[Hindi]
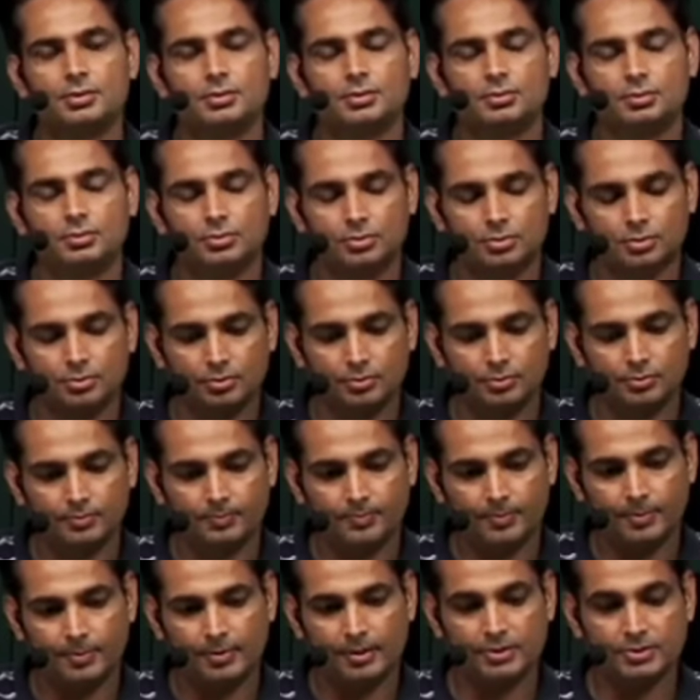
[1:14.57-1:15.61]
तो
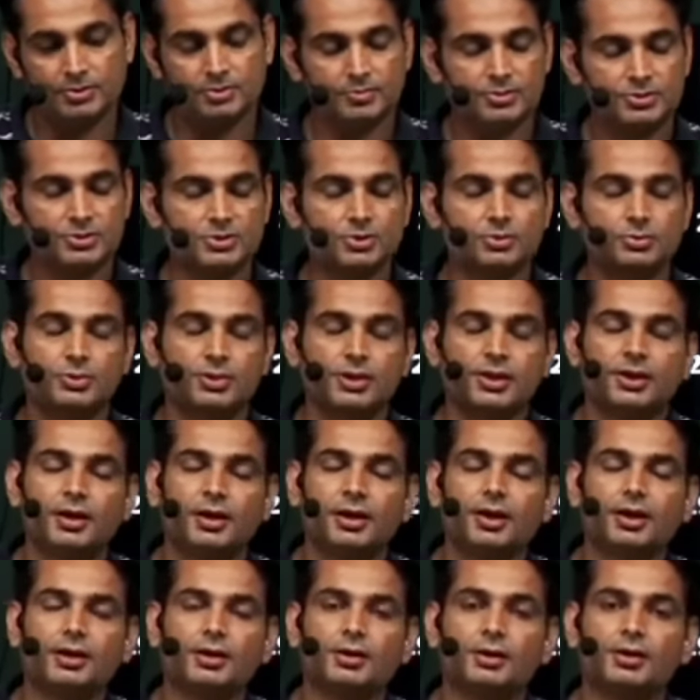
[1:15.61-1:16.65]
मैंने उस बच्चे को देखा
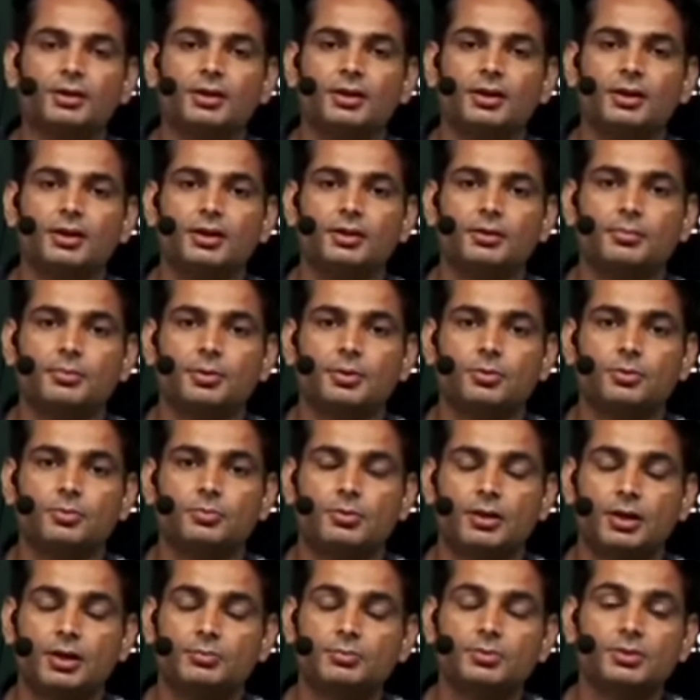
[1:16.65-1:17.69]
यार देख के मेरे को
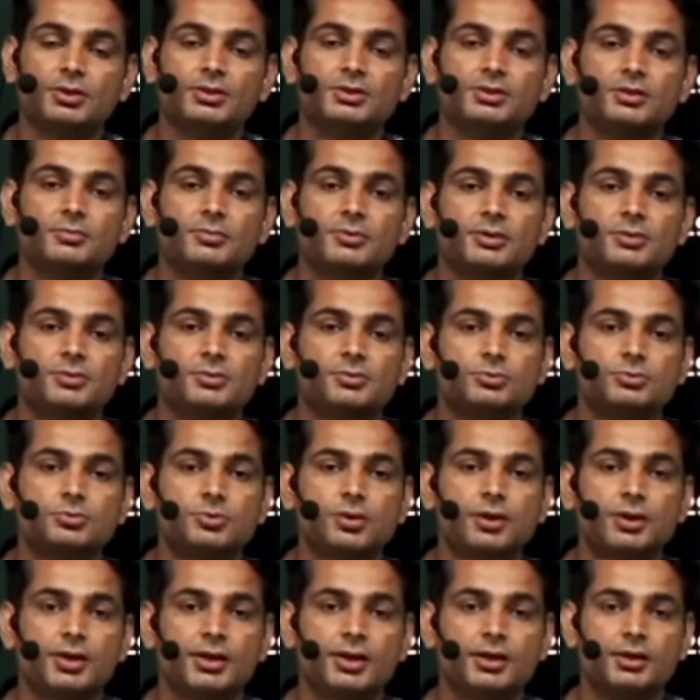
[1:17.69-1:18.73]
बड़ा बुरा सा महसूस
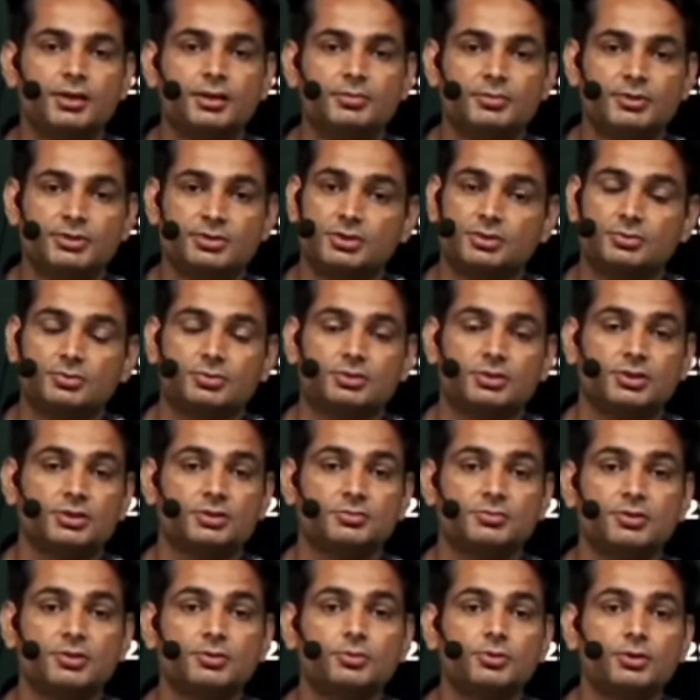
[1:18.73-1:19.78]
हुआ गया यार ये बच्चा तो सच
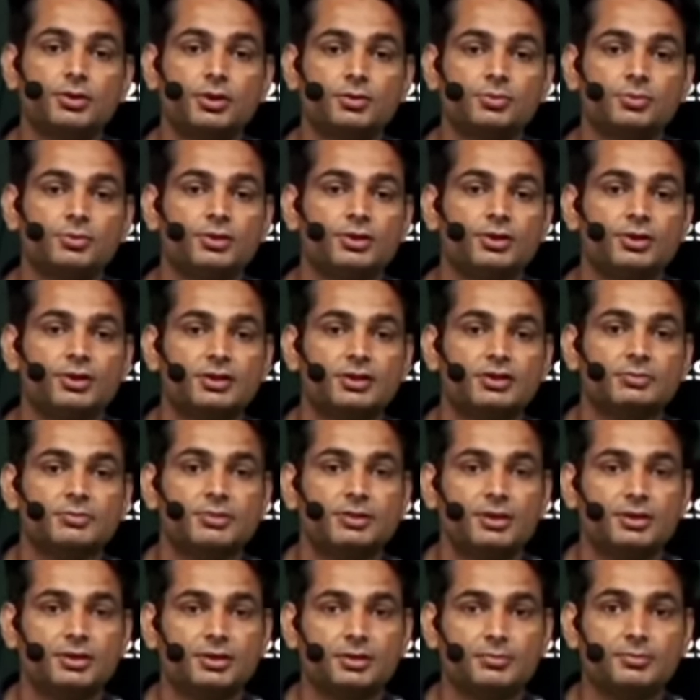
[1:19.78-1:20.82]
में कोई ना कोई दिक्कत में
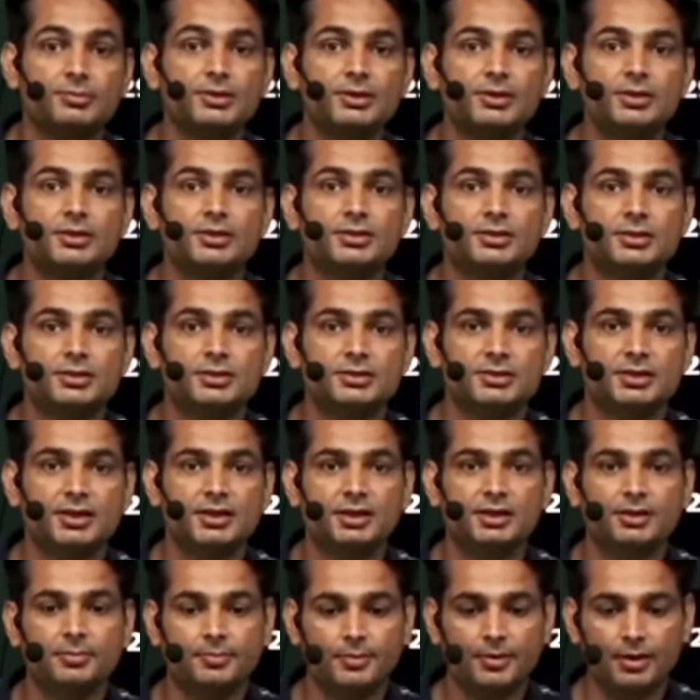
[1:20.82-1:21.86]
है तभी ये इतनी
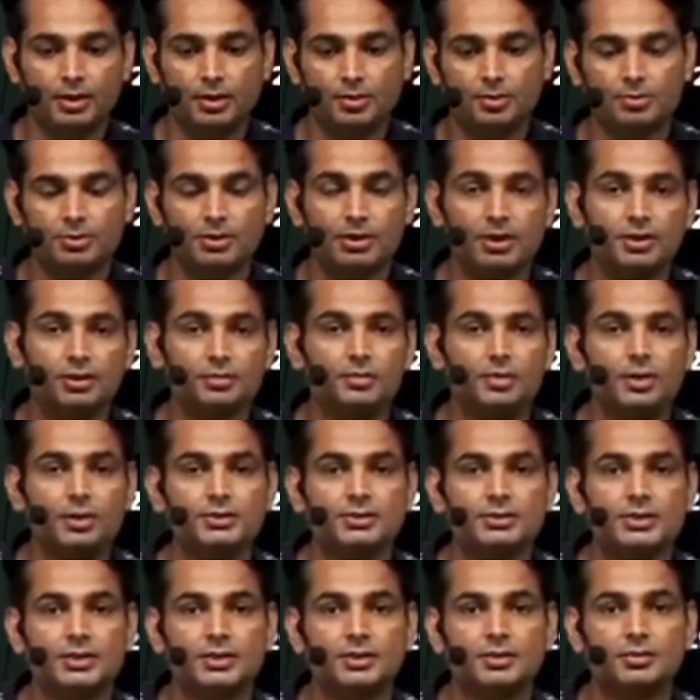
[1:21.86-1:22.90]
साइकिल पे आ रहा और दाग वाग
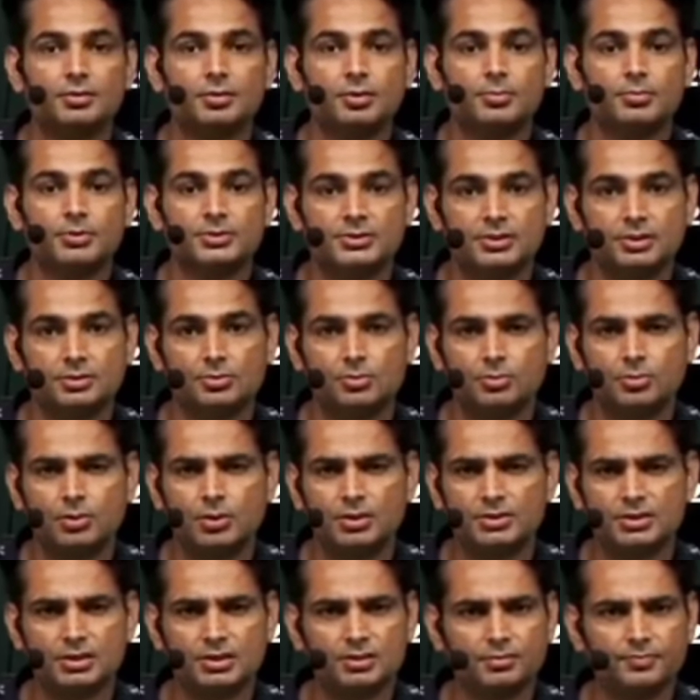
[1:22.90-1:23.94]
से है और बच्चा
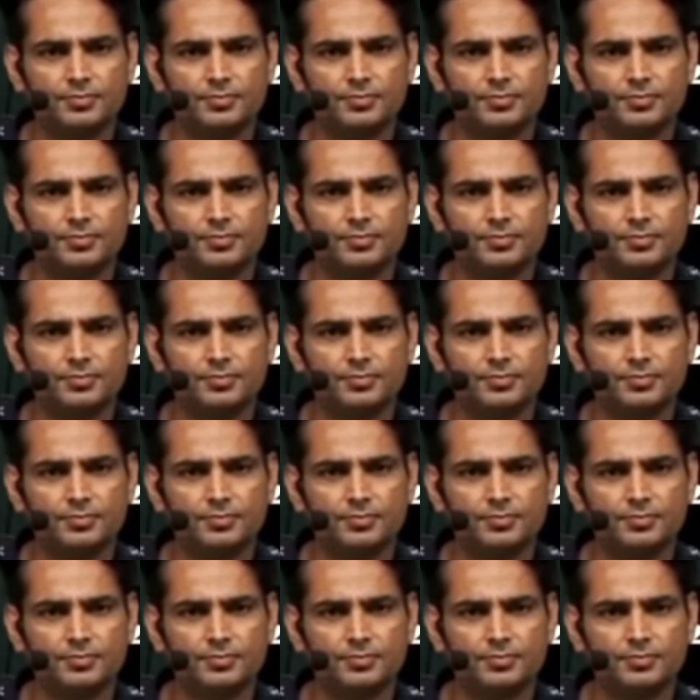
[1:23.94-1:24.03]
थोड़ा सा